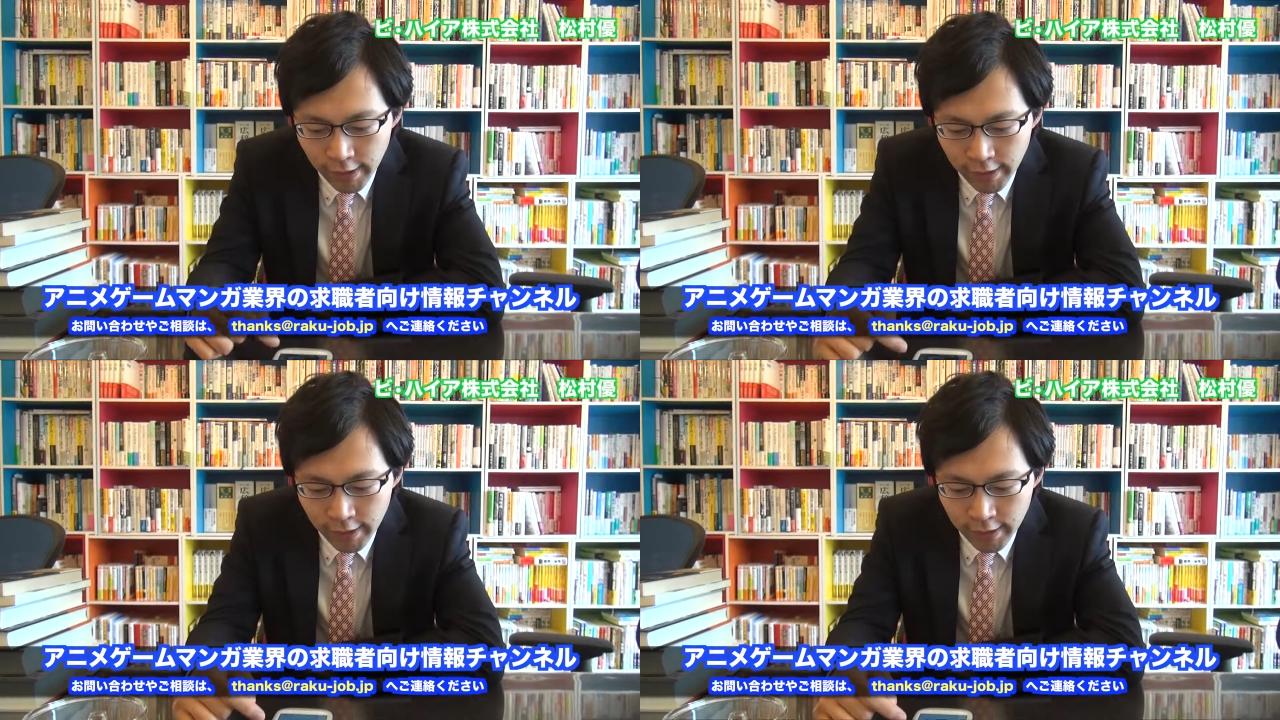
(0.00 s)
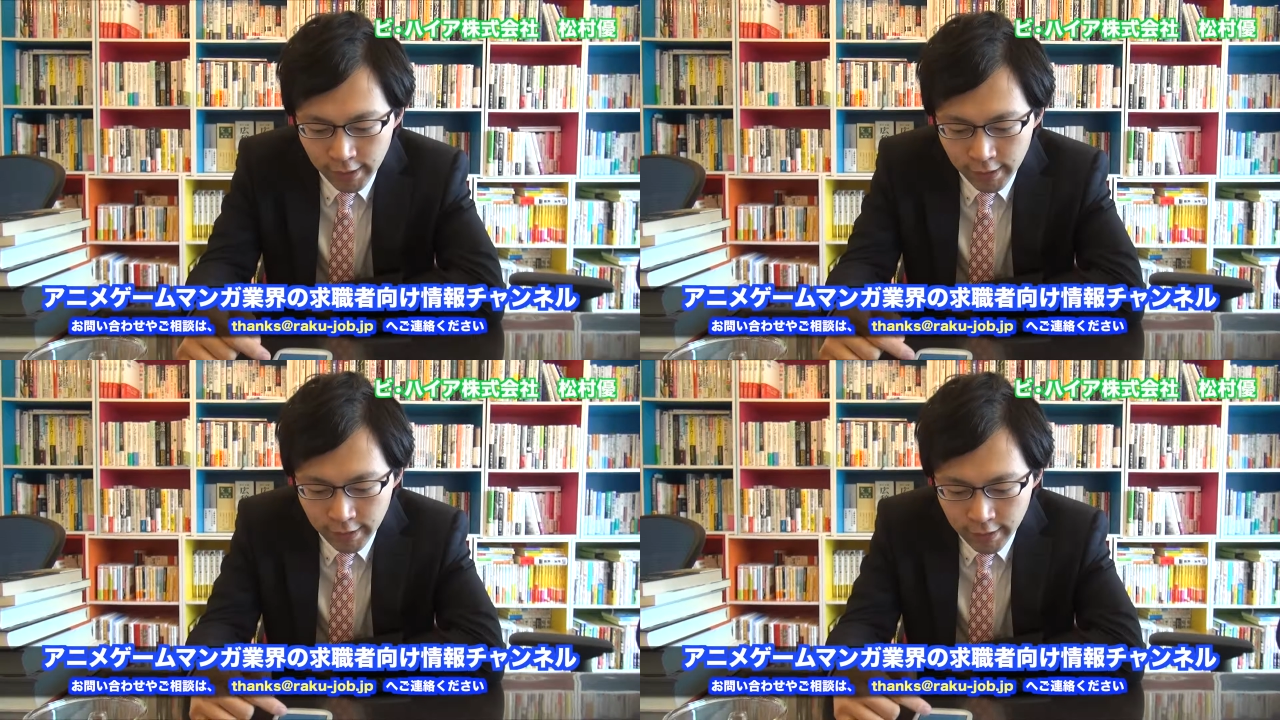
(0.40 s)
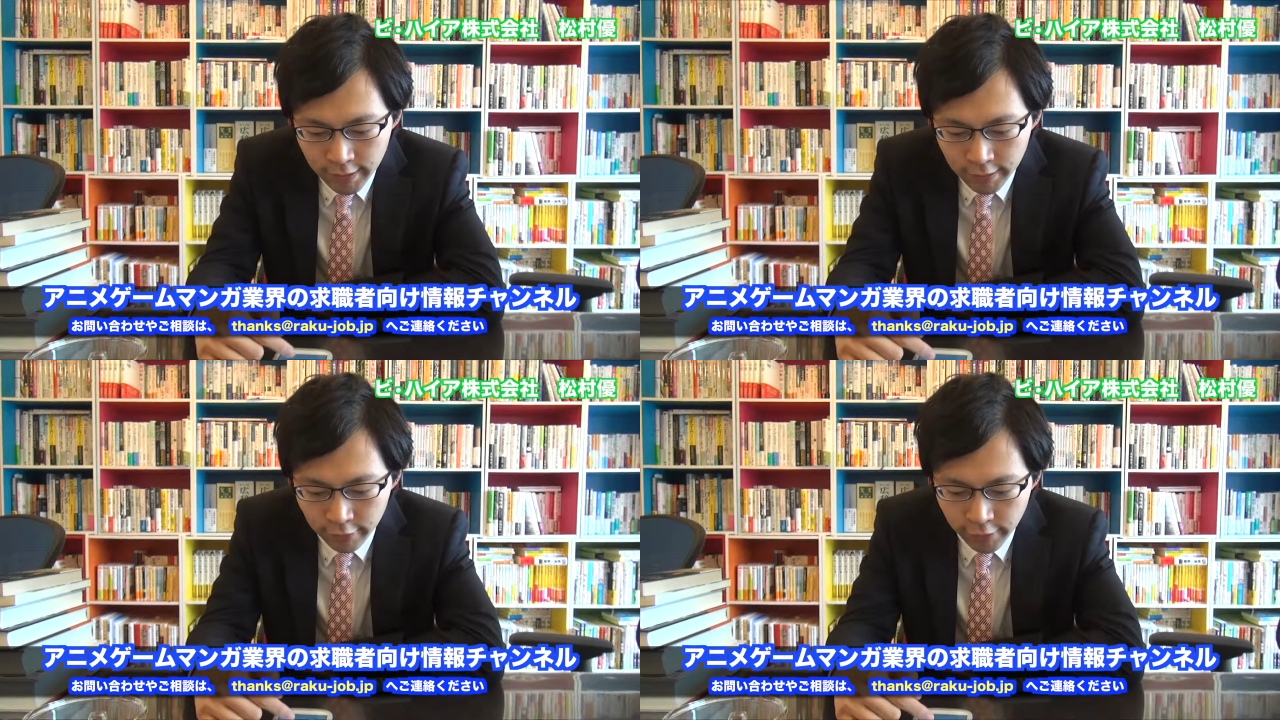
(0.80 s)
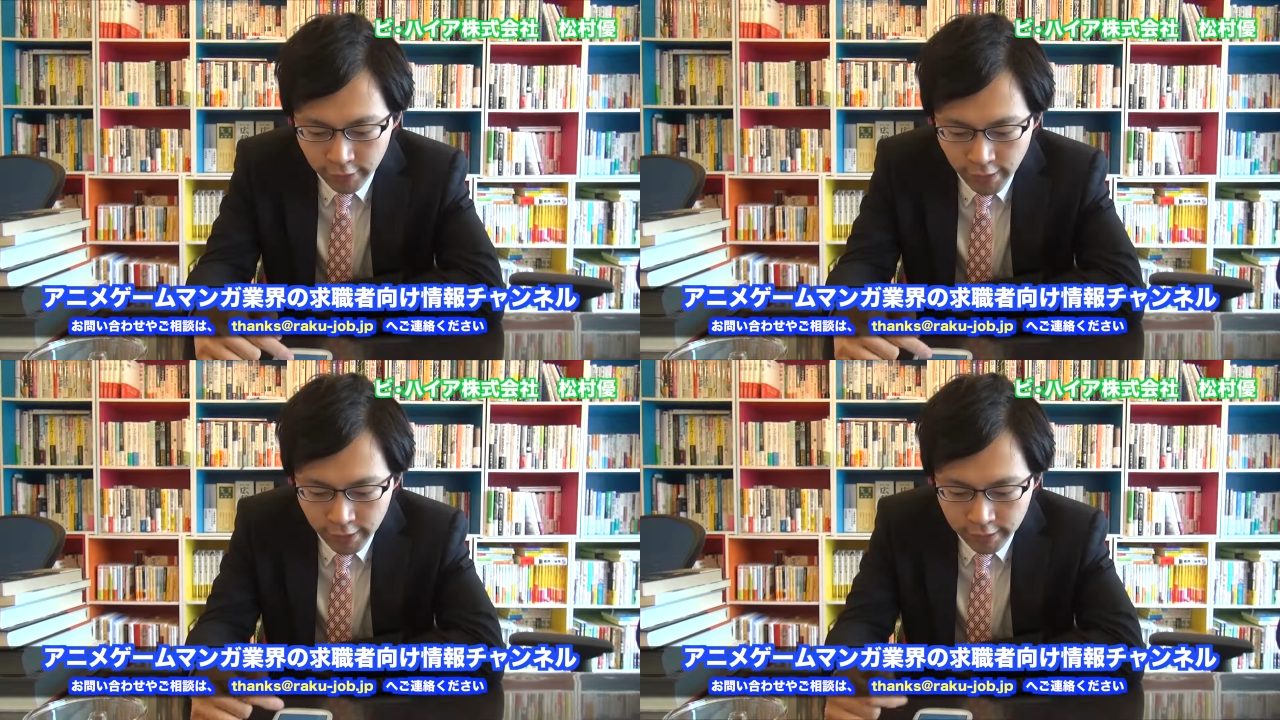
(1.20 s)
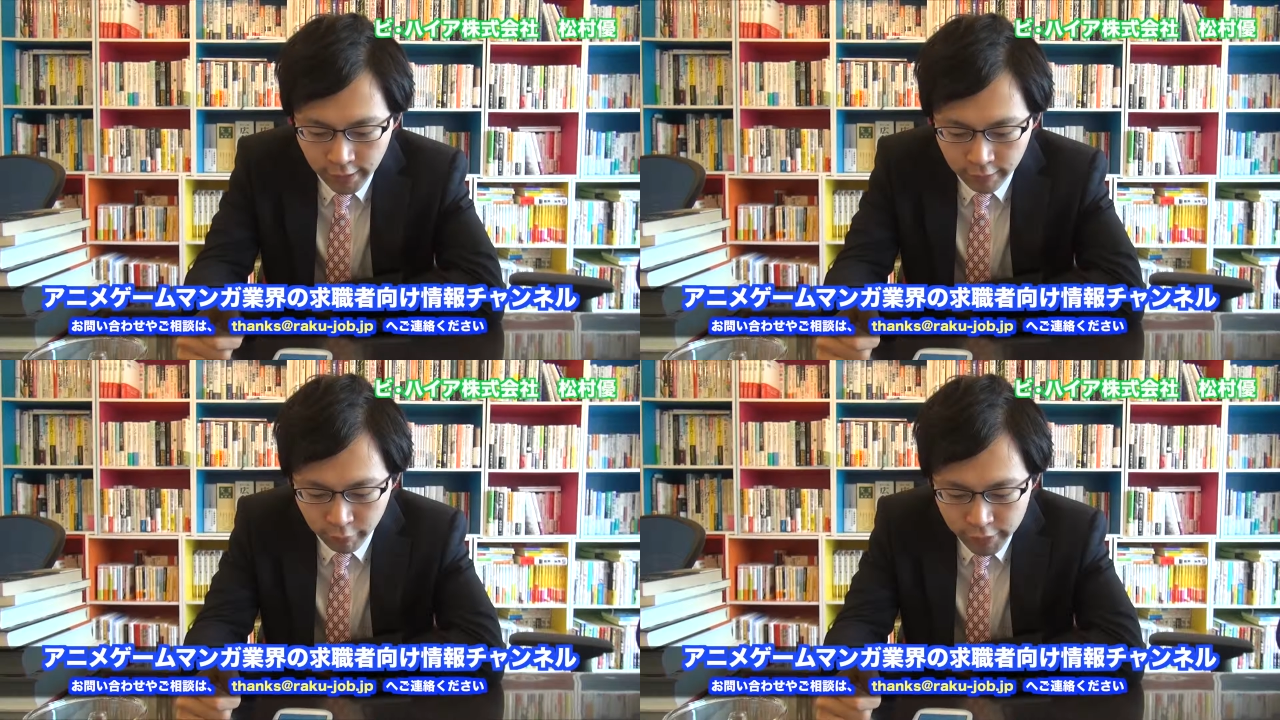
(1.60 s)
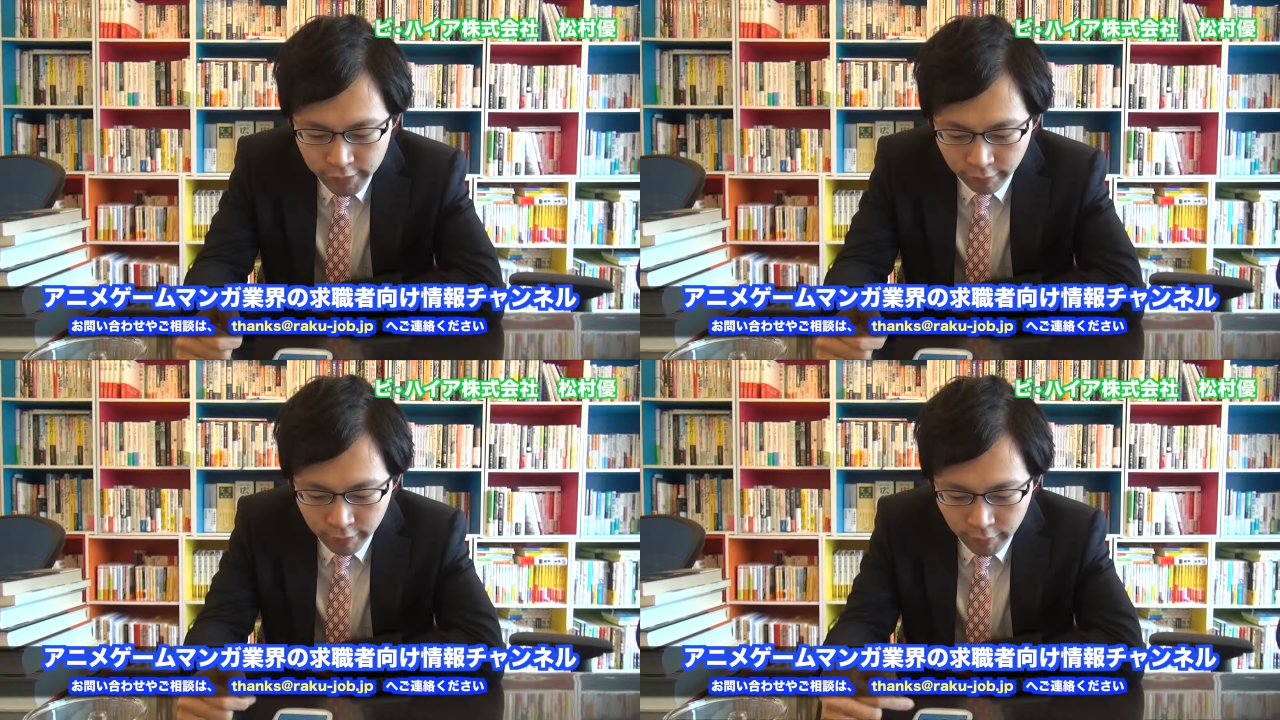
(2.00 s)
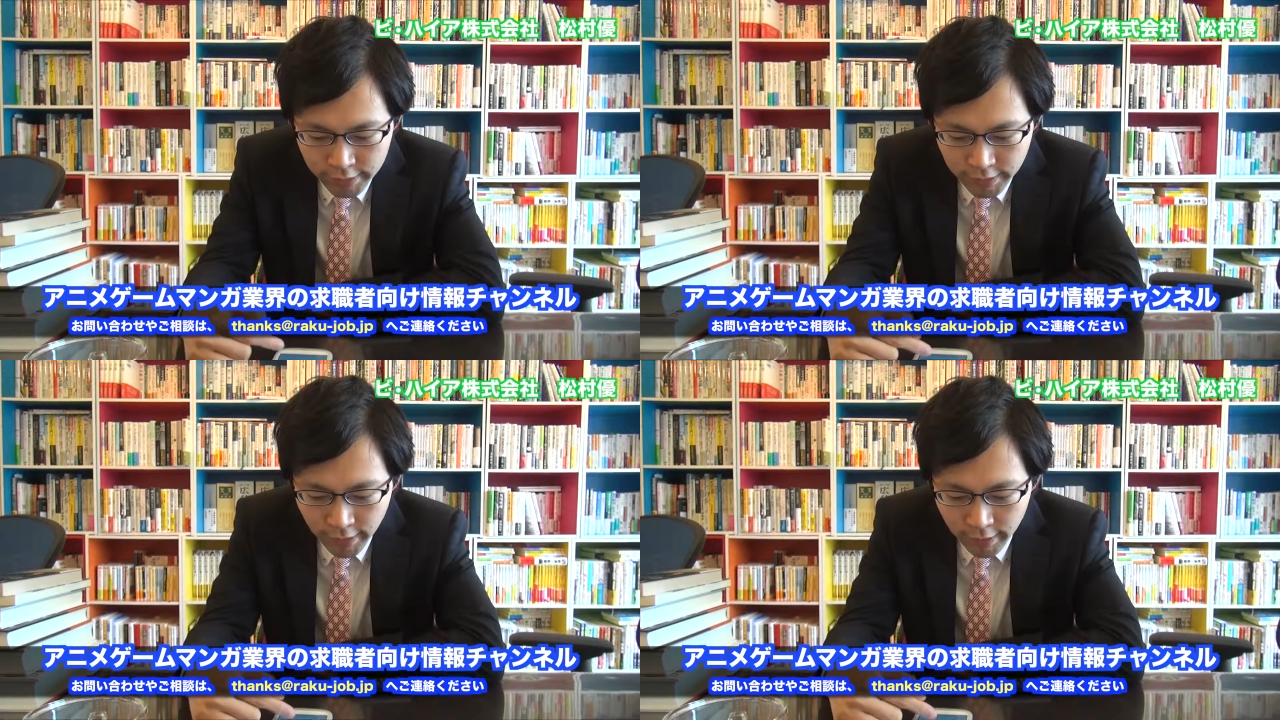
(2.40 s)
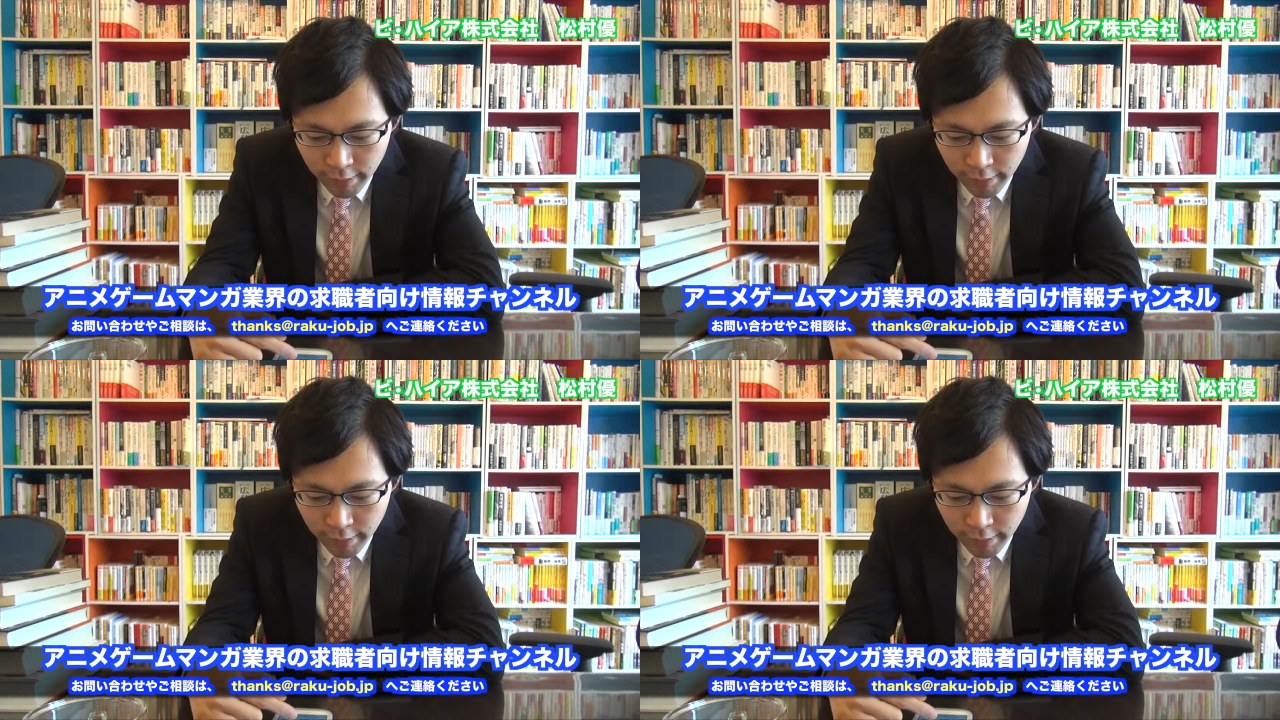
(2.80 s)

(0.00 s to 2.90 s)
えいろいろとやったりもしておりまして、